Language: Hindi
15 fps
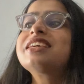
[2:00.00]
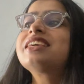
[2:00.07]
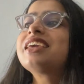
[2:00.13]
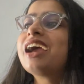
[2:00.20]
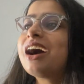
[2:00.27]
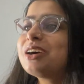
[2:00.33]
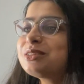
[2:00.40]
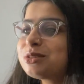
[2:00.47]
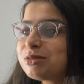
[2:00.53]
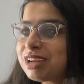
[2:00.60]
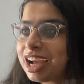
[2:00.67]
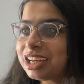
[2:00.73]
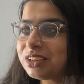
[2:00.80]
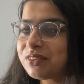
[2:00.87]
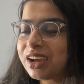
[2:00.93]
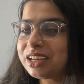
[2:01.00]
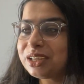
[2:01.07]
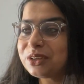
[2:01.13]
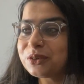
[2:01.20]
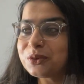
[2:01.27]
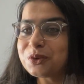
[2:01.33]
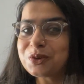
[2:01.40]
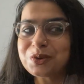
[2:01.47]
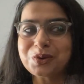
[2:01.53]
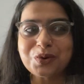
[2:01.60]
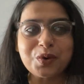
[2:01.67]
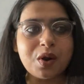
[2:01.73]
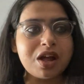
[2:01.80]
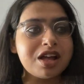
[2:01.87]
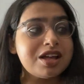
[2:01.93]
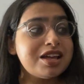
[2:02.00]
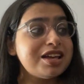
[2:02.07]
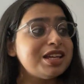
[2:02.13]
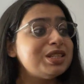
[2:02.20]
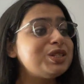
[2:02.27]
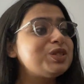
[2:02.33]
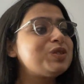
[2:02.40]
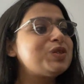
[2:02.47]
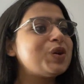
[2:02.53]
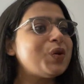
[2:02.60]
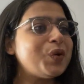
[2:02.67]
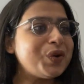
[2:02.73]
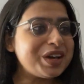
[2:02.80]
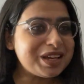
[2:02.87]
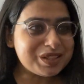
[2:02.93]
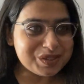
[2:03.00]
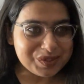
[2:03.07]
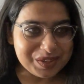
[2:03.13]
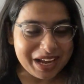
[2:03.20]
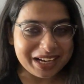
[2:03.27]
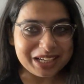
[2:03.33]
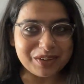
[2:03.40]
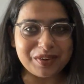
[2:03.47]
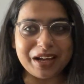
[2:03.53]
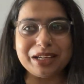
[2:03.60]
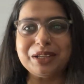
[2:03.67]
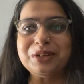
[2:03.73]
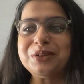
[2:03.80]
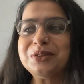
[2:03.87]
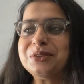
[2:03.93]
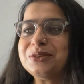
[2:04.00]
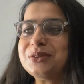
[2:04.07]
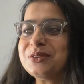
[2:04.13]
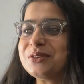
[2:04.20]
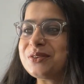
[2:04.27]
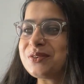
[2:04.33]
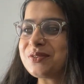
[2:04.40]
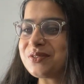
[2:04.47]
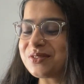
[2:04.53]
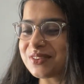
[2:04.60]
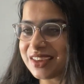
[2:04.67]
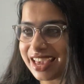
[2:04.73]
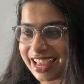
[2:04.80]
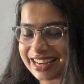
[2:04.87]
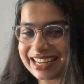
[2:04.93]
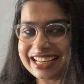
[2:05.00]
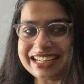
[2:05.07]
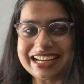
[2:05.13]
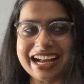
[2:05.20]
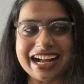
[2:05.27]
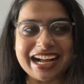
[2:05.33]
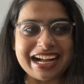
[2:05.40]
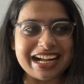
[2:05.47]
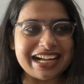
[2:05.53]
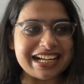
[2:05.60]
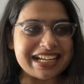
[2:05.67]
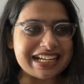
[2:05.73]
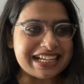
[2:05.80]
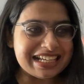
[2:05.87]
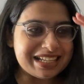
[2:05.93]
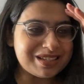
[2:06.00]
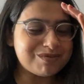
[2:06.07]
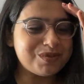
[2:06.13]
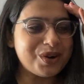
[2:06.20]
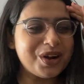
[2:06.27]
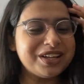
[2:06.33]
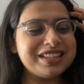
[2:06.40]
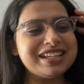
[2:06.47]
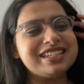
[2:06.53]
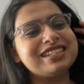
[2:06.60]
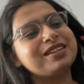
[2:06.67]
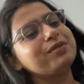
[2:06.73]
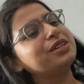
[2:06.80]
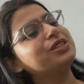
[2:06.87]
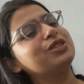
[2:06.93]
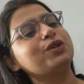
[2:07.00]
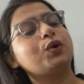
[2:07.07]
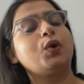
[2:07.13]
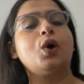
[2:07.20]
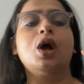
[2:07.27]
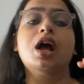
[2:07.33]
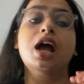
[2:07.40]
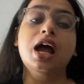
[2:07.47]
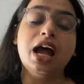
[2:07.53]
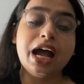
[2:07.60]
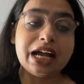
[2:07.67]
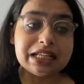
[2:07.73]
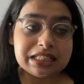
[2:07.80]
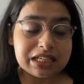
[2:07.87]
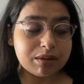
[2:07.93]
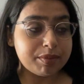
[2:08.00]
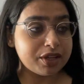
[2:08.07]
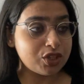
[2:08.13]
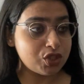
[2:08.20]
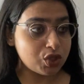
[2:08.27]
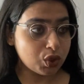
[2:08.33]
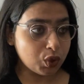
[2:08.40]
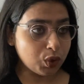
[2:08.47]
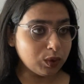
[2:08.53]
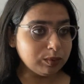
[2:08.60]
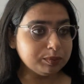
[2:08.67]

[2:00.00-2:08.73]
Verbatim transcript: क्या सुनाने वाली हूँ स्टोरी सुनाने वाली हूँ वेरी नाइस बहुत अच्छे बच्चों अच्छा बच्चों